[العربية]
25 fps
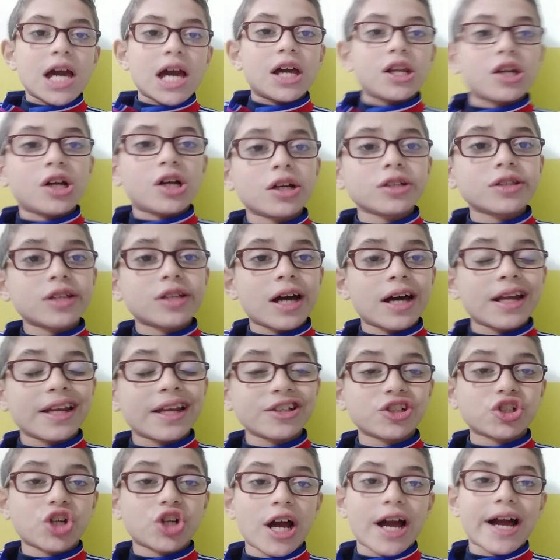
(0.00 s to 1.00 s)
النهارده
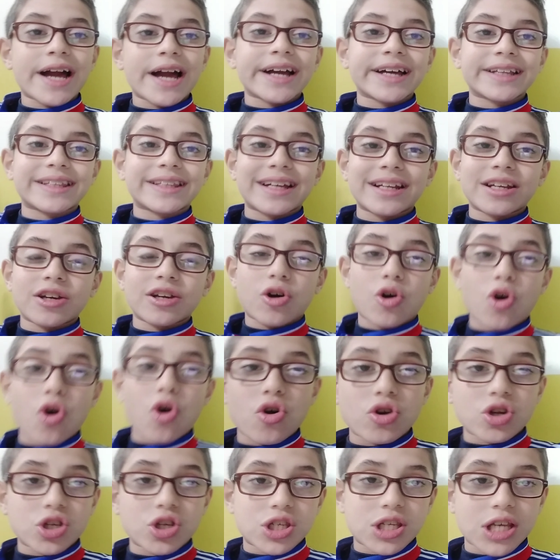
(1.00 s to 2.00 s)
هنشرح حاجه تانية
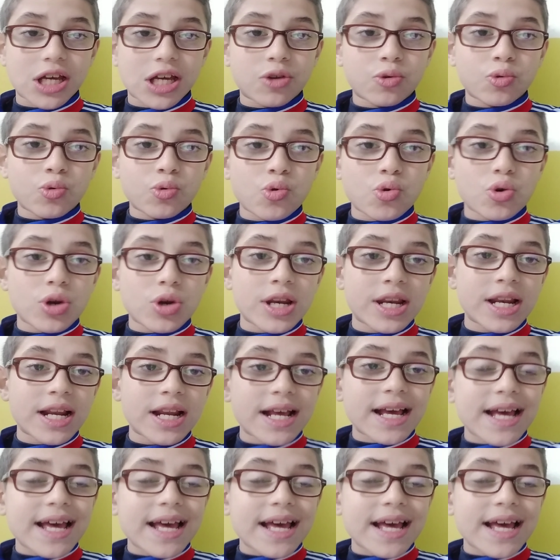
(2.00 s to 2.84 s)
خالص هنقول